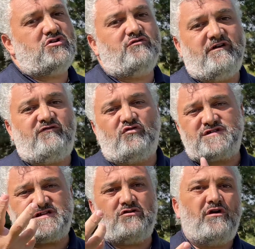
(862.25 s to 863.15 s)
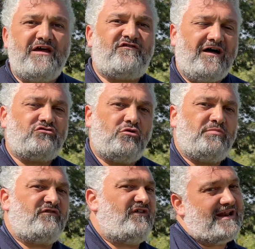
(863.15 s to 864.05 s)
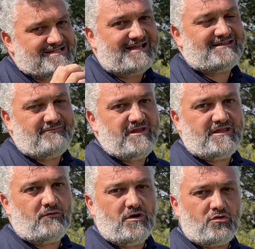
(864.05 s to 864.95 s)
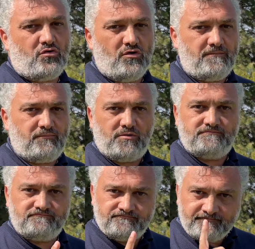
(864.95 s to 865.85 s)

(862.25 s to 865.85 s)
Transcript: dove forse non è fatto per fare esattamente quel colpo.